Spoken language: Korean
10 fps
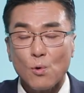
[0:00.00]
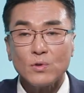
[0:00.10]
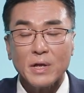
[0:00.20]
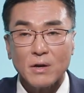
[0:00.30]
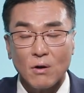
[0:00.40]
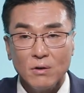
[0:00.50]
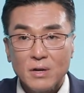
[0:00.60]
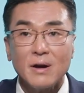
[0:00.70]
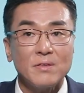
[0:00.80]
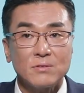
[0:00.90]
코로나에
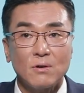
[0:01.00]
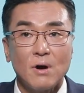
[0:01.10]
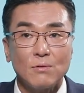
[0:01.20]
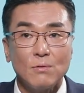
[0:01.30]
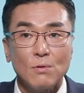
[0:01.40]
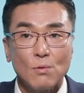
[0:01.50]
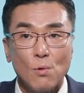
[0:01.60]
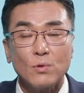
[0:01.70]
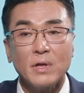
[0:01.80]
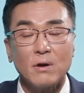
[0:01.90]
걸릴 가능성하고
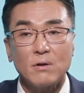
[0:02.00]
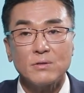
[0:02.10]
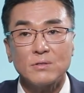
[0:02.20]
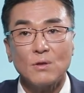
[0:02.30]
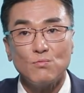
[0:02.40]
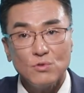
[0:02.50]
코로나에 걸렸을 때